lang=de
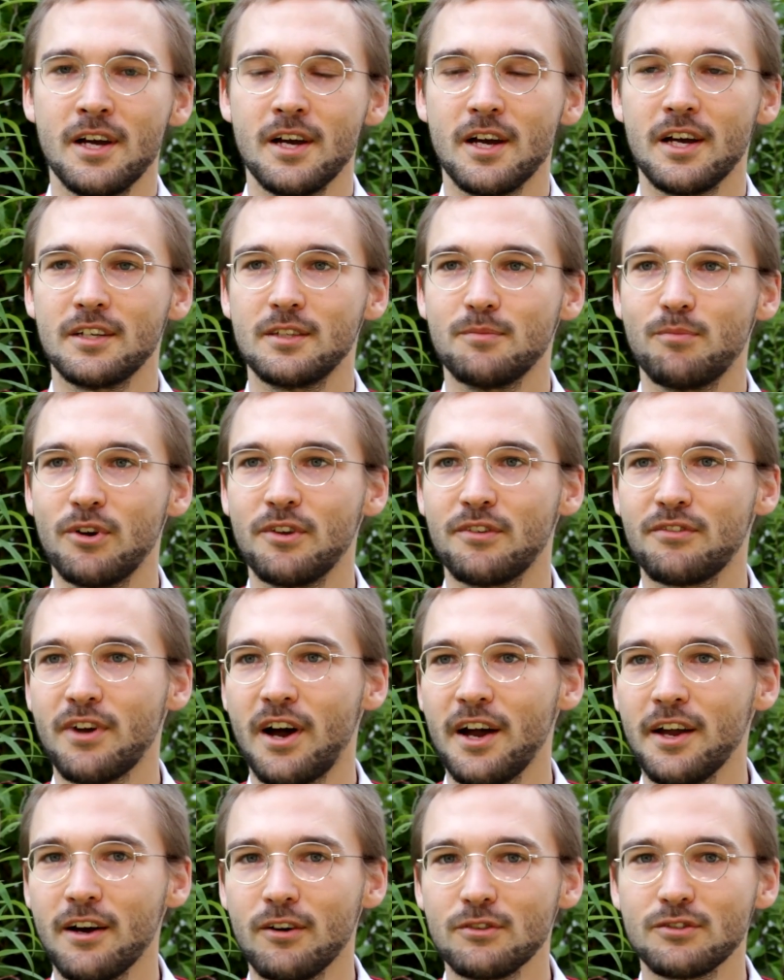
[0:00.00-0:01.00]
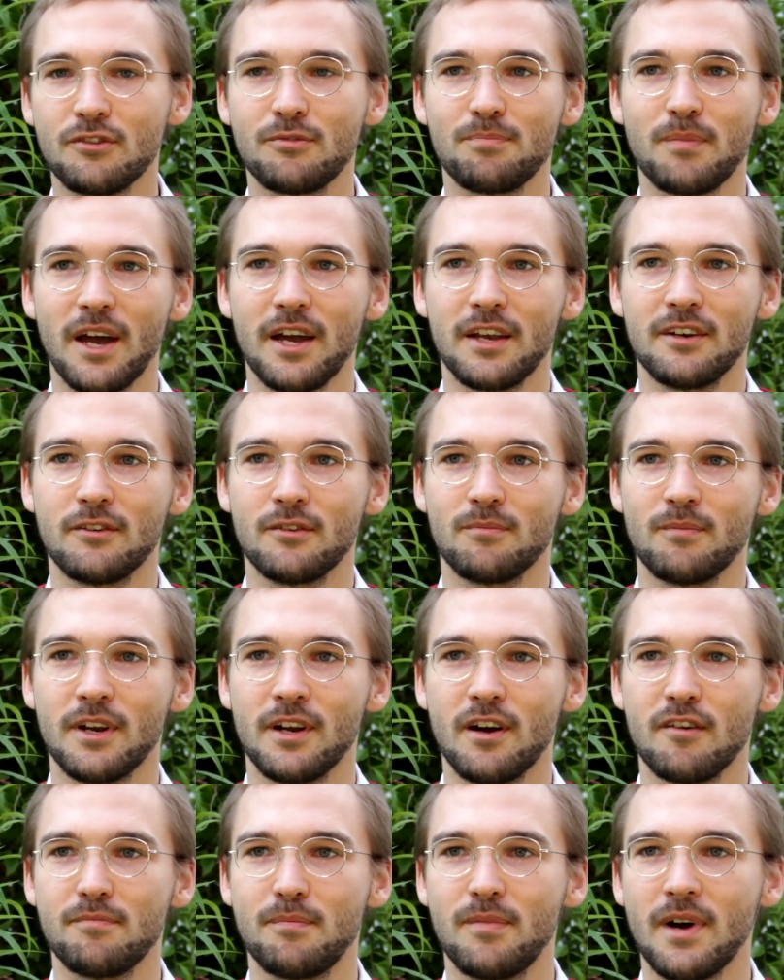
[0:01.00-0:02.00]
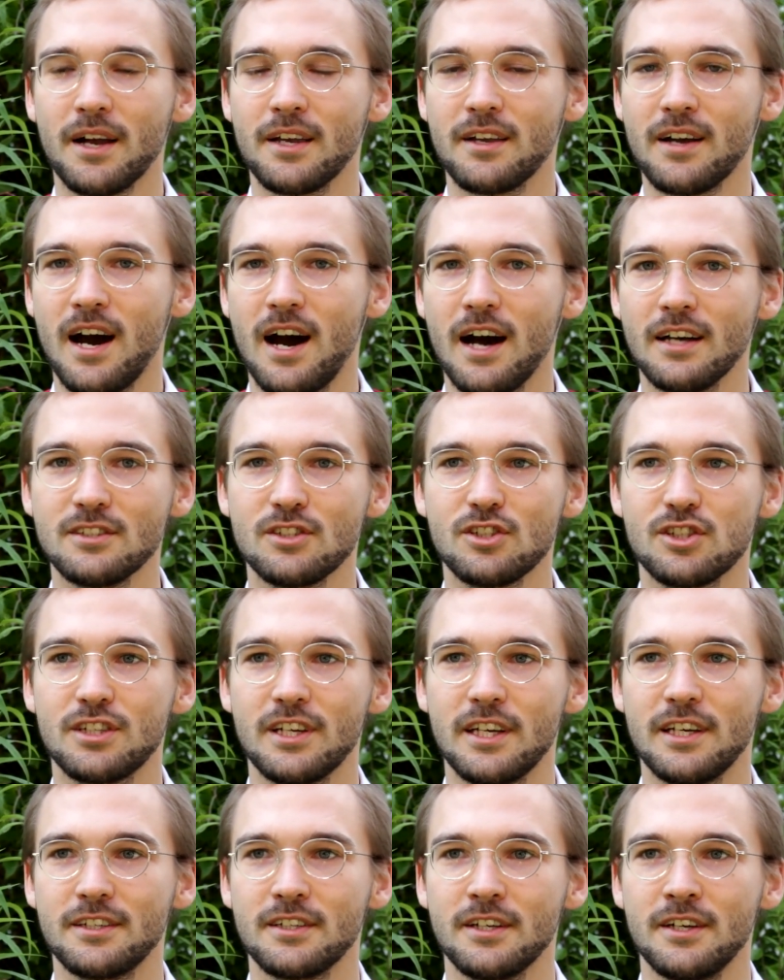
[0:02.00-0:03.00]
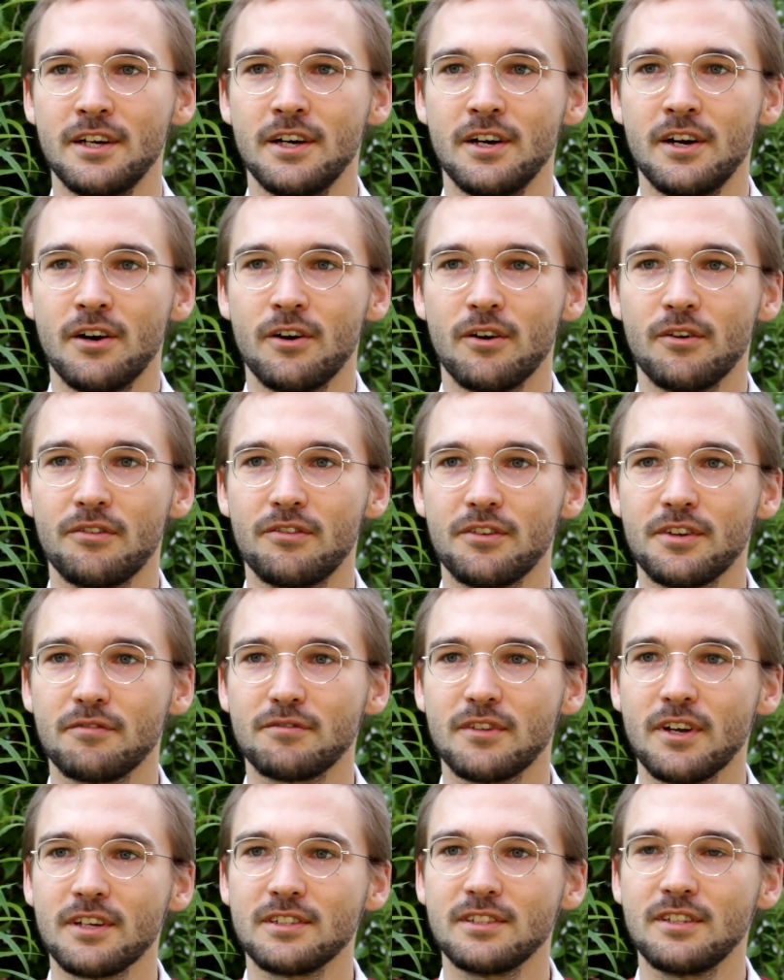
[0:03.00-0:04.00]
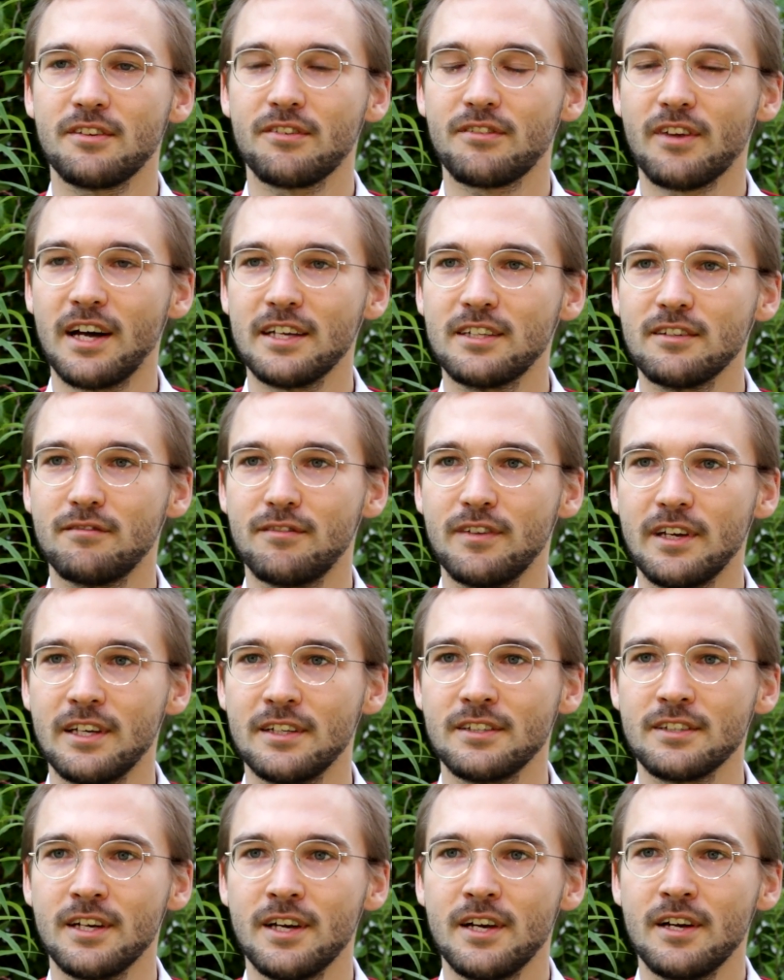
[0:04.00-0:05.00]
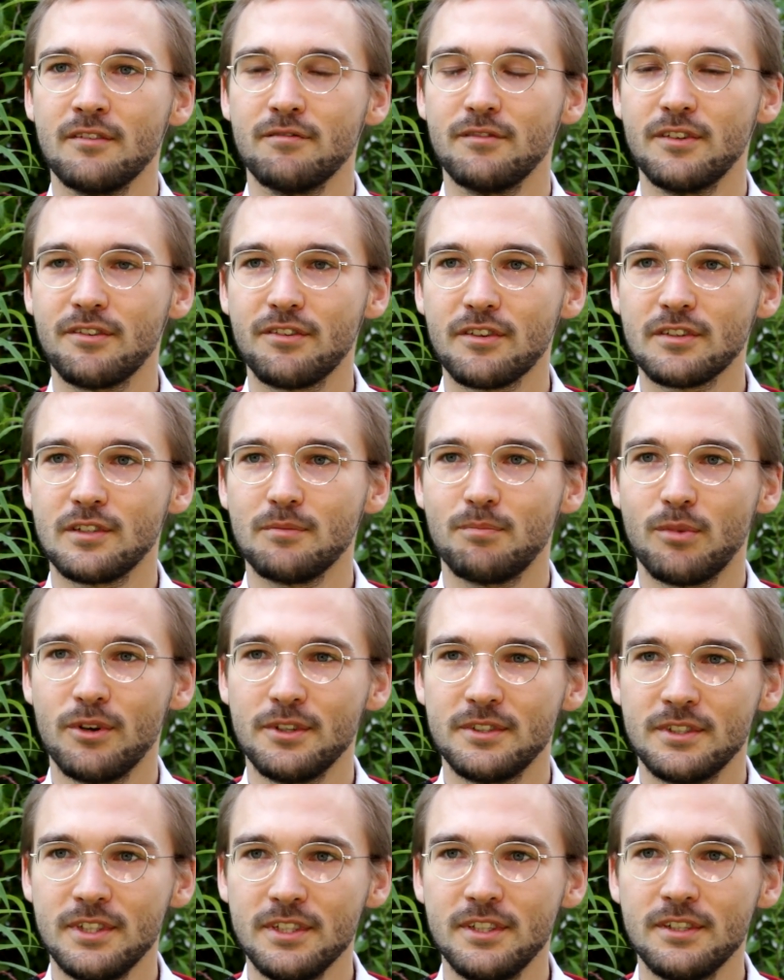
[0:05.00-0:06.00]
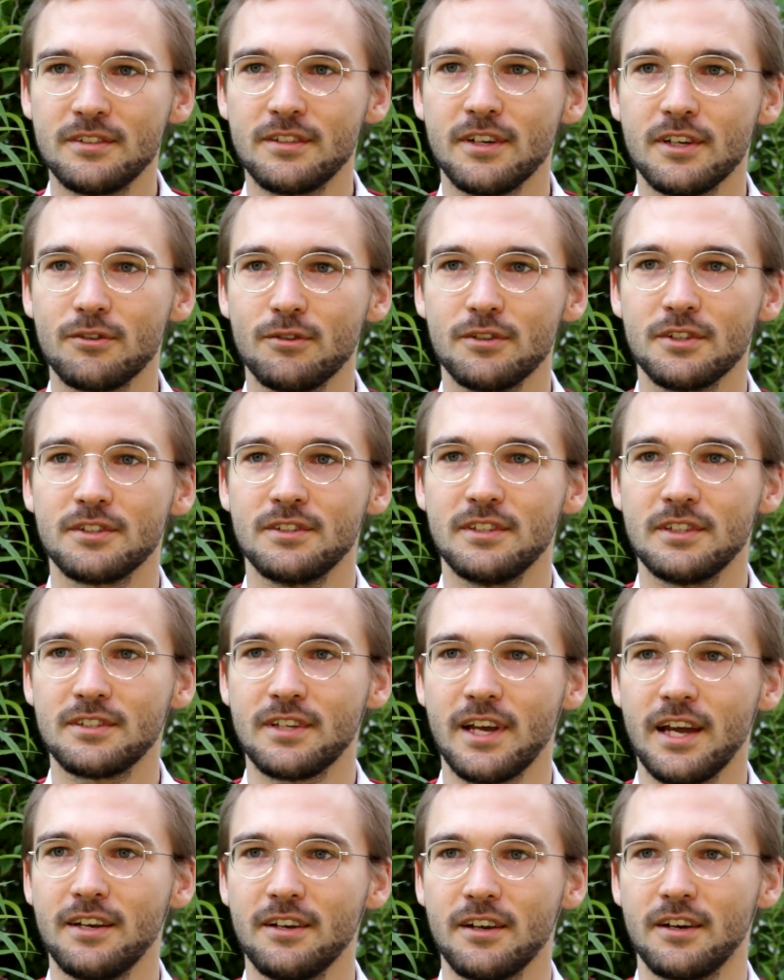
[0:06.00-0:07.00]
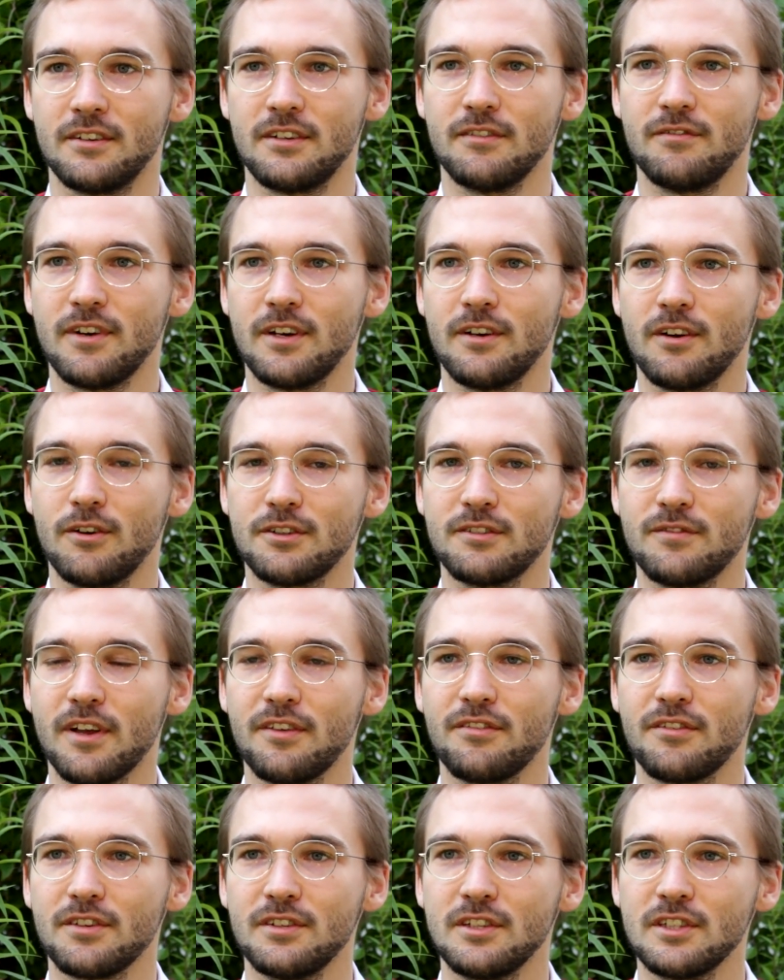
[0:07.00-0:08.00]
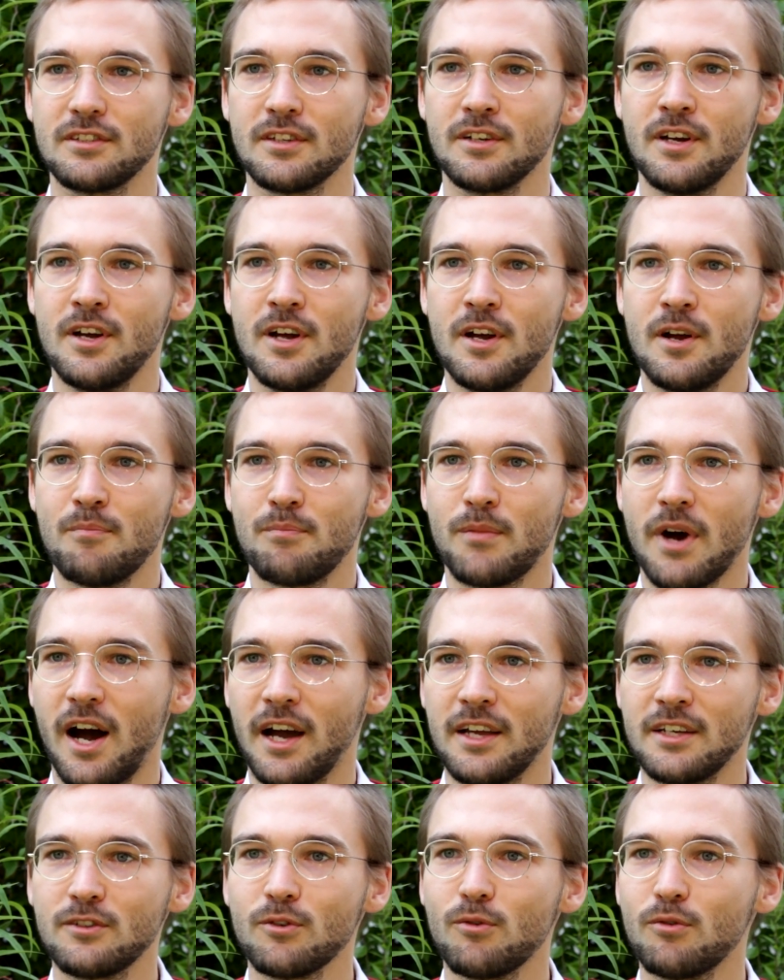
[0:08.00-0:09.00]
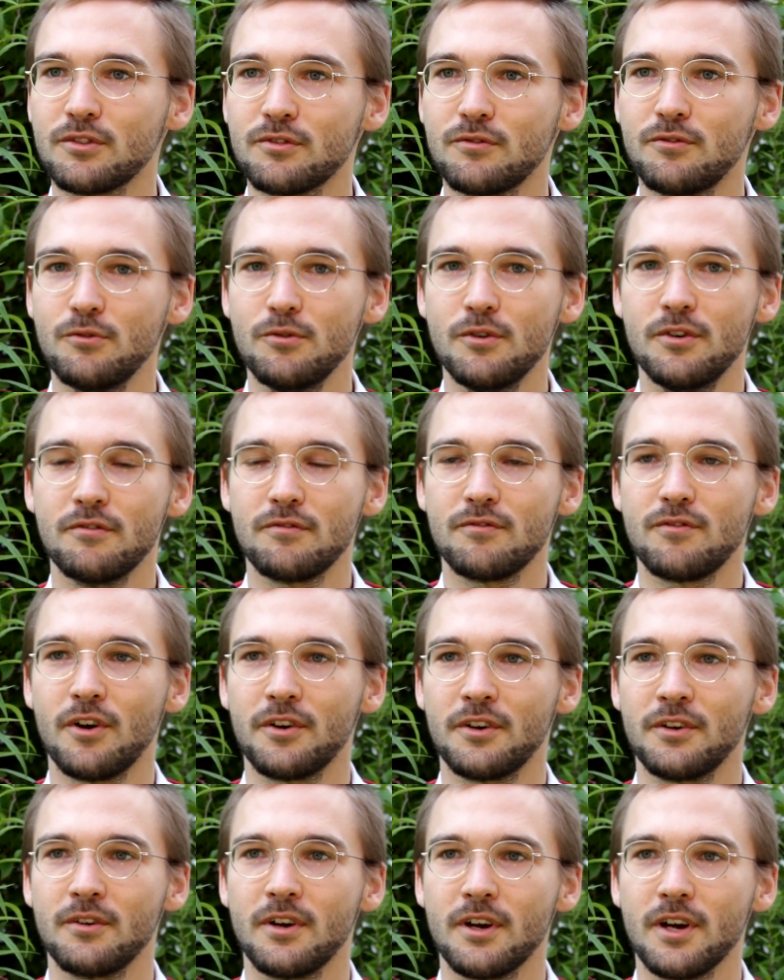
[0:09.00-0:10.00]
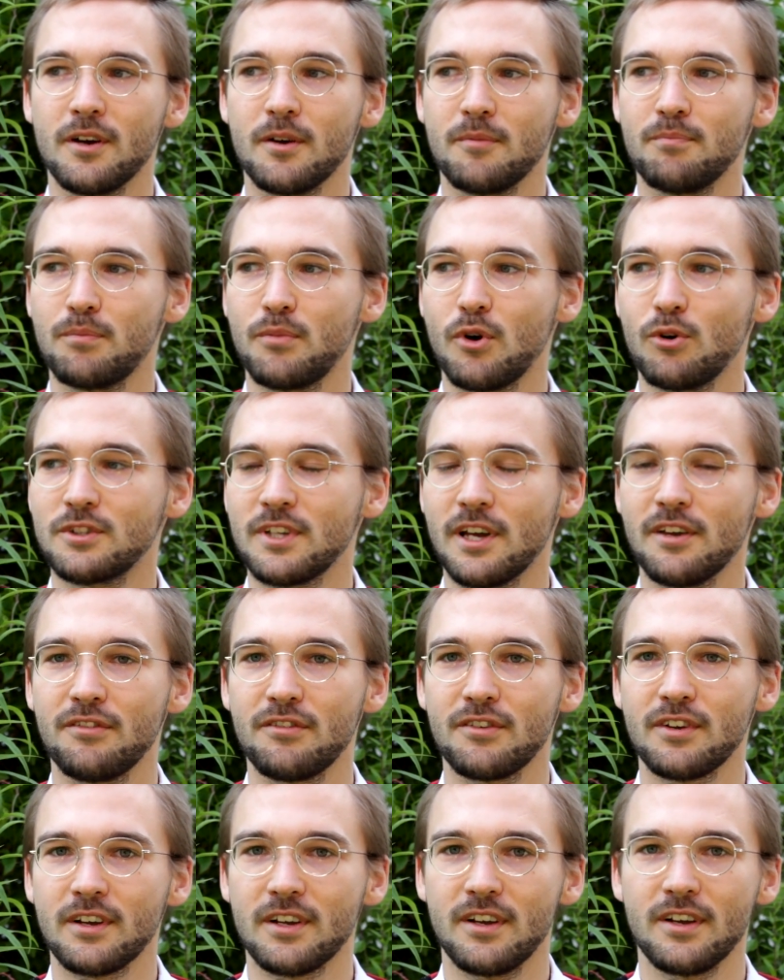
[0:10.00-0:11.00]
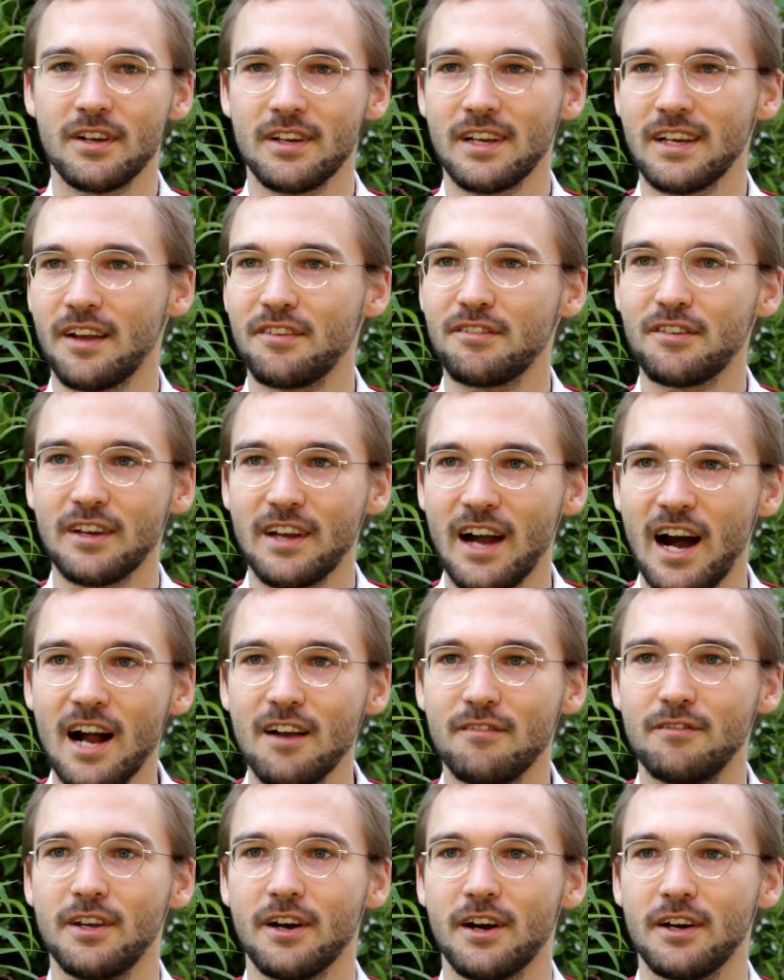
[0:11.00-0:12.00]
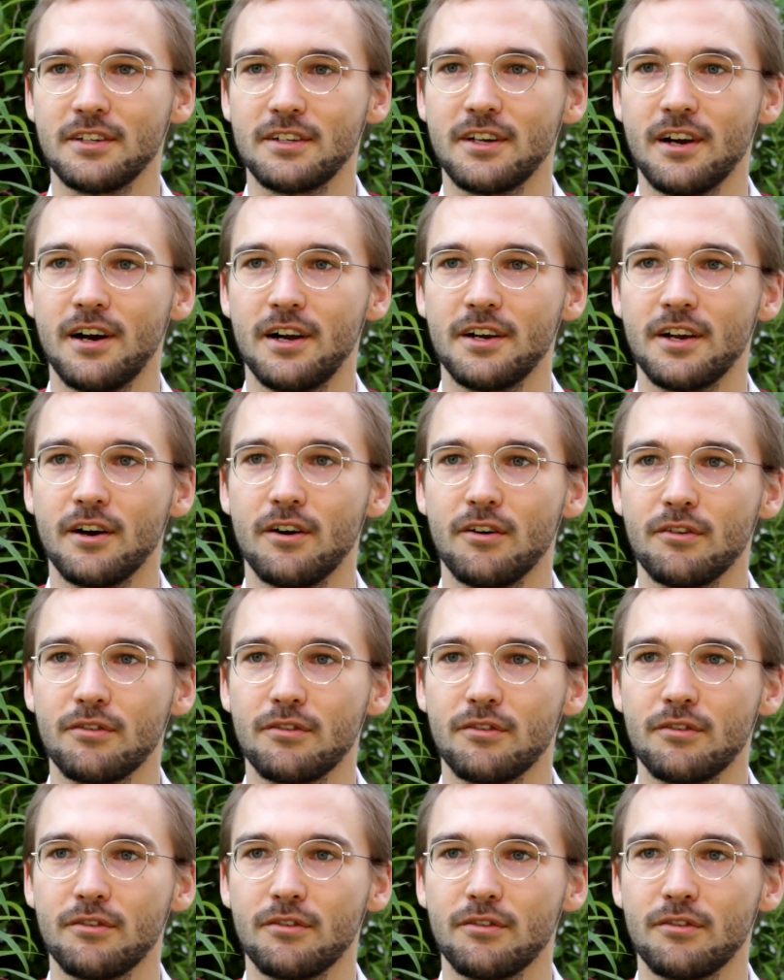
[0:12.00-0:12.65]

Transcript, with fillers: äh, die Polizeiautos brennen und man auf Barrikaden steht und sich auf der richtigen Seite wehnt, wird sich die Politik dadurch nicht ändern. Die Leute werden sich nicht beeindruckt fühlen von äh, Protest, äh, ganz egal, wie radikal der